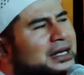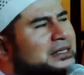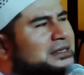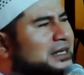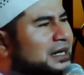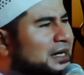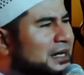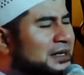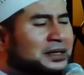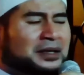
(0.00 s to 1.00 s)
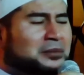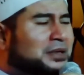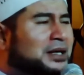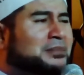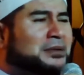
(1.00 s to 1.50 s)
sekarang
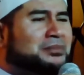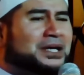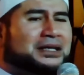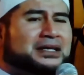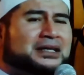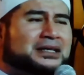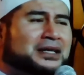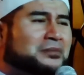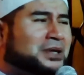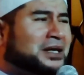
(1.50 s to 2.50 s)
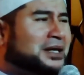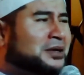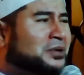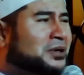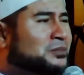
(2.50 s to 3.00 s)
berapa banyak dari mereka
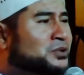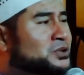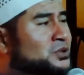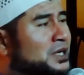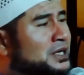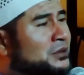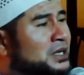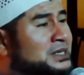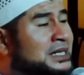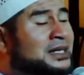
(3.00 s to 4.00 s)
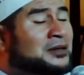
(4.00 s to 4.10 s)
walaupun sudah dewasa